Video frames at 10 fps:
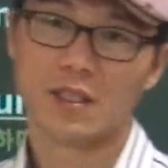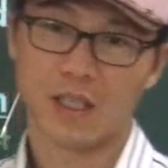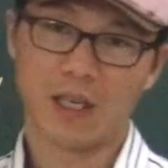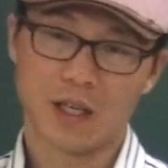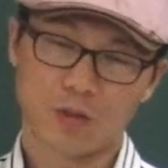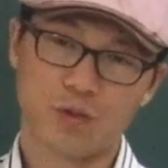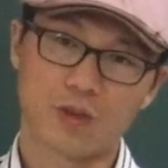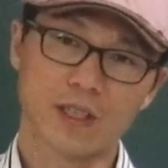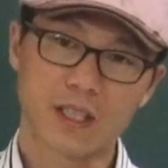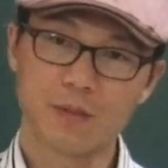이제
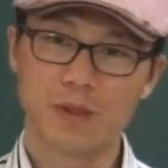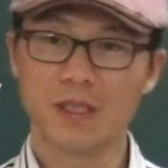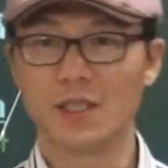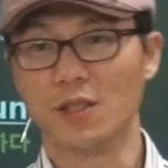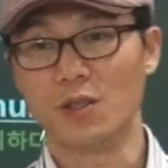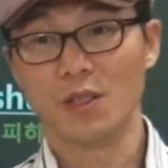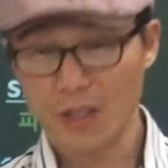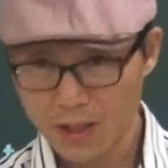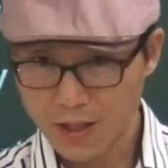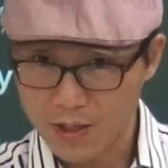국가팀을
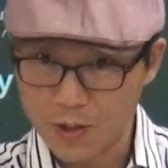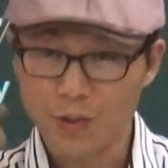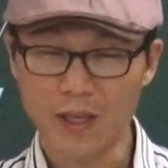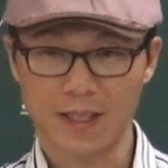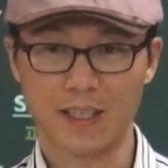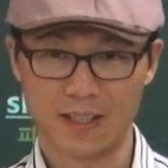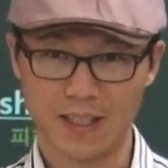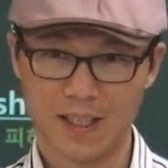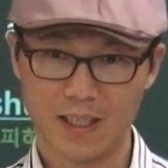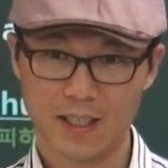응원한다는
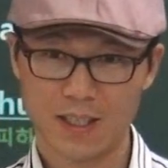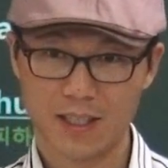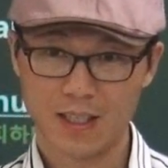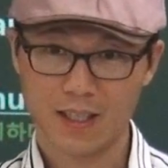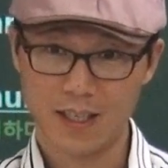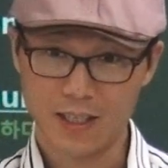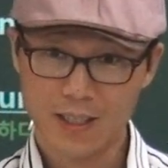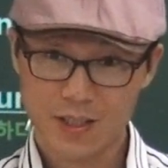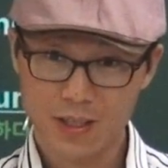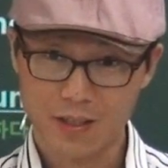거야.
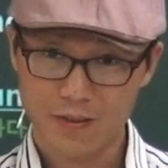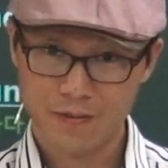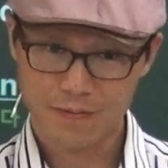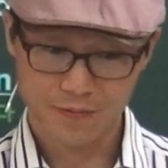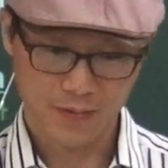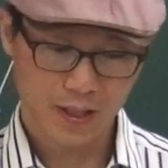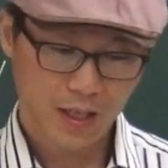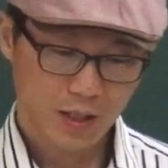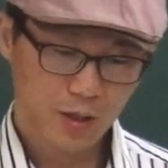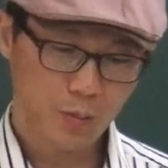알겠죠? 음.
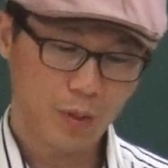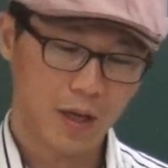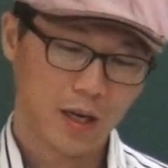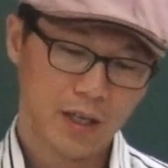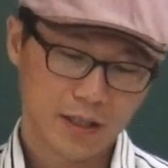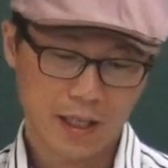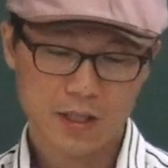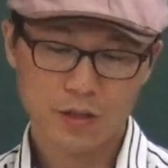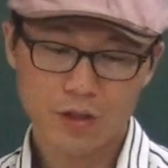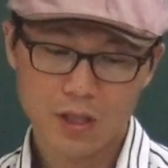그럼 봐.
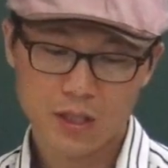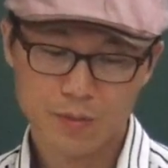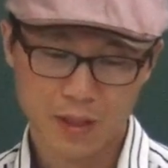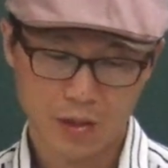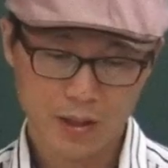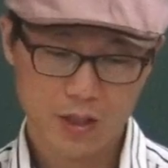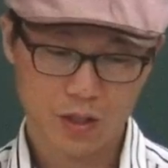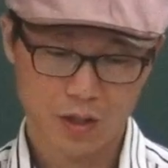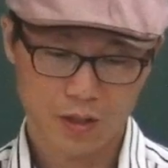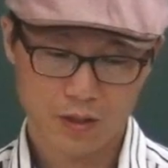내셔널리즘이
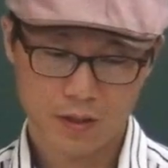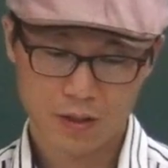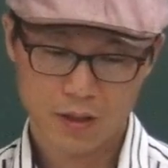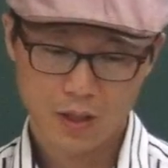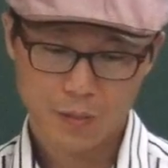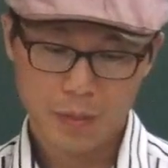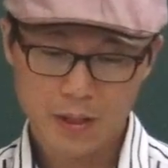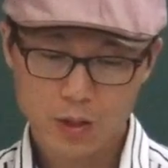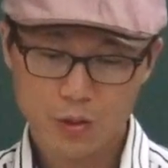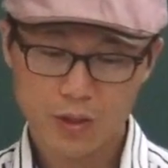나왔죠?
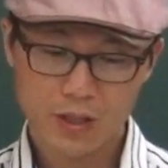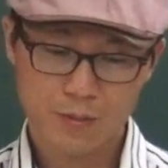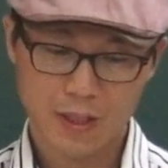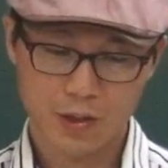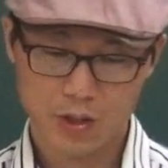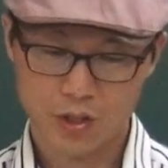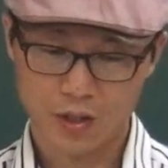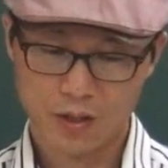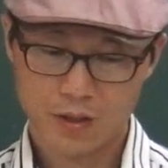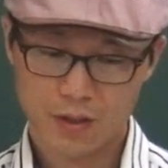페트로이즘이
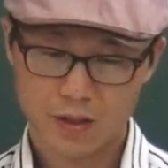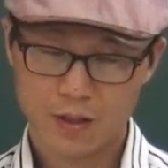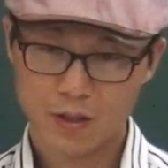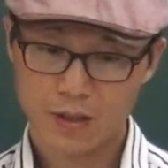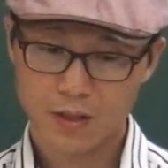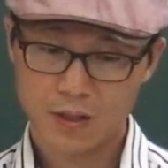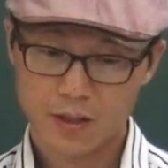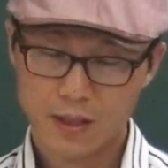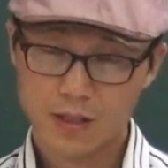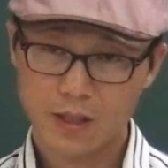나왔죠?
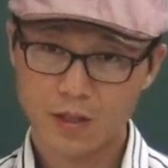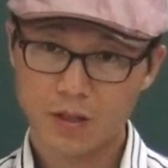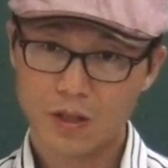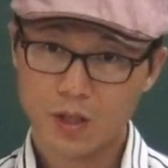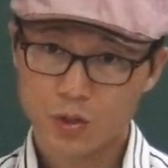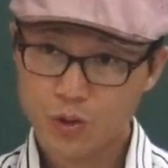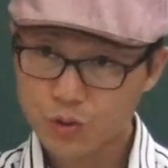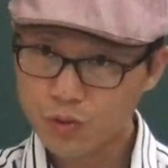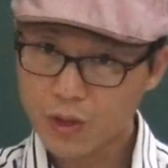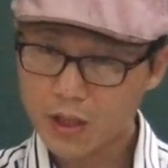됐어요? 축구가